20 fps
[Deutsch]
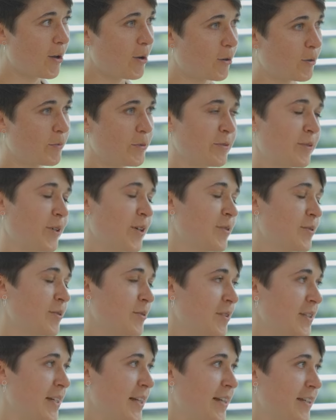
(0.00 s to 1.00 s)
Und wir freuen uns
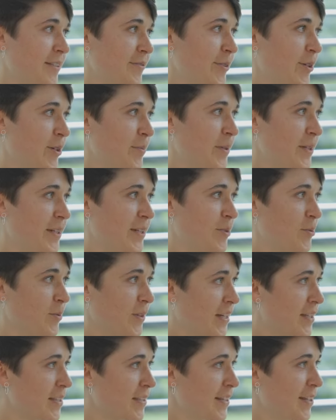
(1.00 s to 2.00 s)
total, dass wir heute bei dir zu
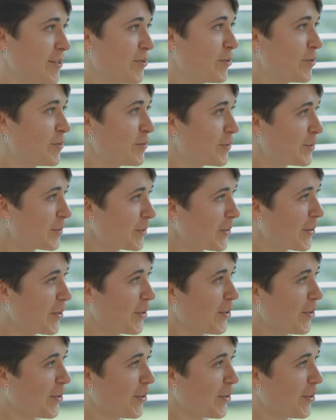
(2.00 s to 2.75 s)
Gast sein dürfen.